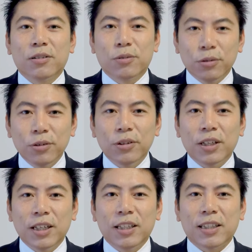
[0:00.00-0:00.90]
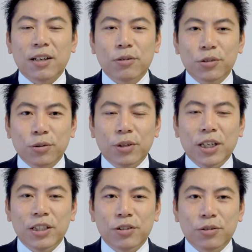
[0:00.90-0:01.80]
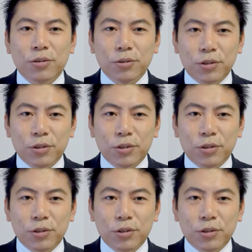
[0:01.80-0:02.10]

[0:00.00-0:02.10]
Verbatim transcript: この英単語帳、英熟語